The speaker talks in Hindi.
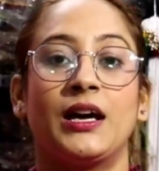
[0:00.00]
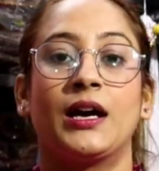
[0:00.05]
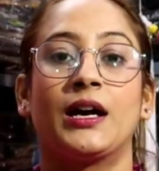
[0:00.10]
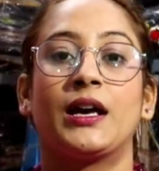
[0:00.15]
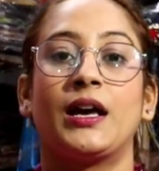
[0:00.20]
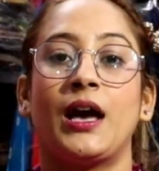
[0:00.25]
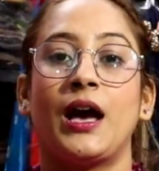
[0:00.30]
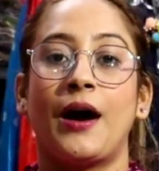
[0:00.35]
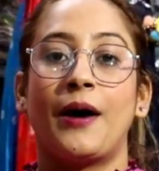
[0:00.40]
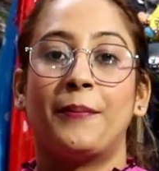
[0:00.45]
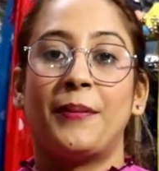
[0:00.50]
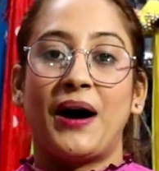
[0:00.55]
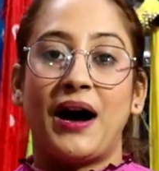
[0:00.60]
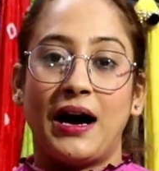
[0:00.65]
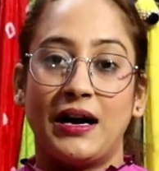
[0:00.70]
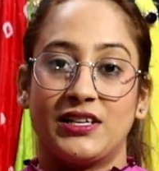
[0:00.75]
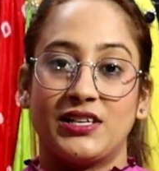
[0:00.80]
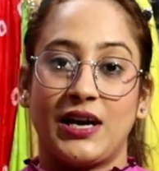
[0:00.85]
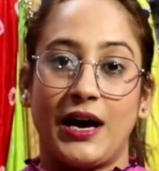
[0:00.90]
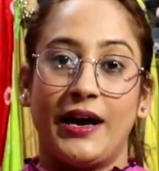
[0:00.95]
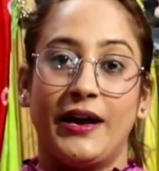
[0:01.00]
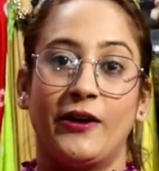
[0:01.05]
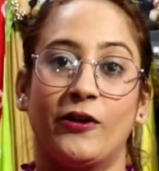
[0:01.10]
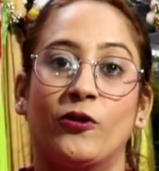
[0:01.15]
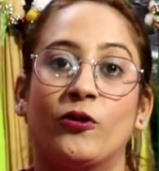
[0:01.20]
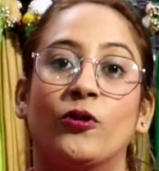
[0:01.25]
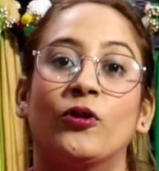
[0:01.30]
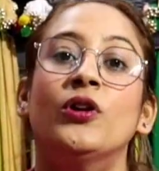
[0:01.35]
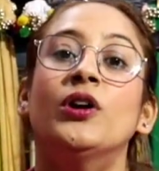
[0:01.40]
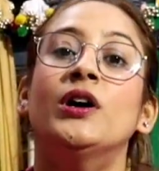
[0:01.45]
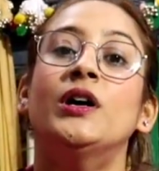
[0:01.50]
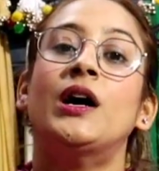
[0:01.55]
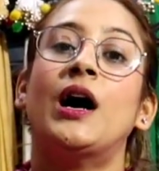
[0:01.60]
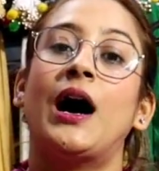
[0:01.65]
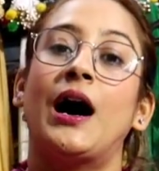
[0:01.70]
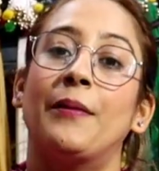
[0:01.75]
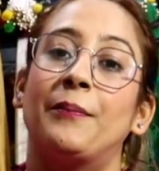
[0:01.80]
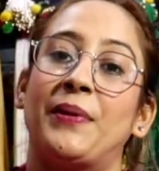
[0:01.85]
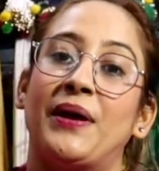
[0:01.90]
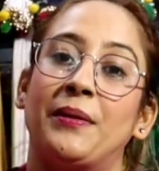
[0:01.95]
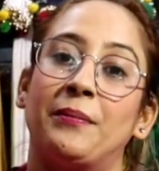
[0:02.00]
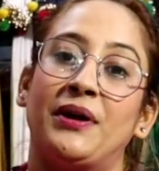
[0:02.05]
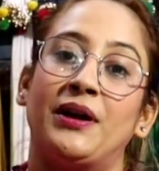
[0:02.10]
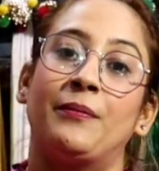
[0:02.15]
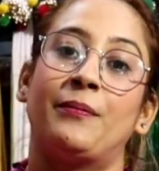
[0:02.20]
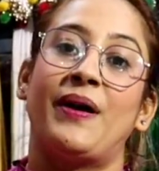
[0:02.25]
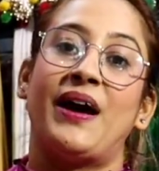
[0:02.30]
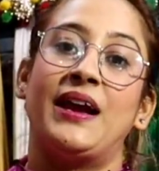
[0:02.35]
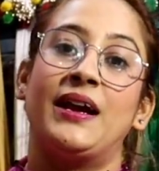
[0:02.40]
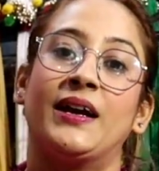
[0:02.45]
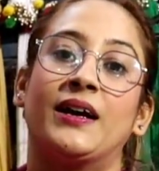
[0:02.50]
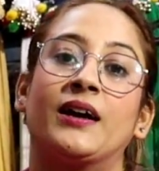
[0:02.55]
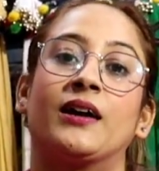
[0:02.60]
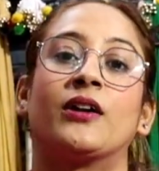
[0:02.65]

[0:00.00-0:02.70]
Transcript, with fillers: है कि आप आज आए हो आप पेमेंट पहले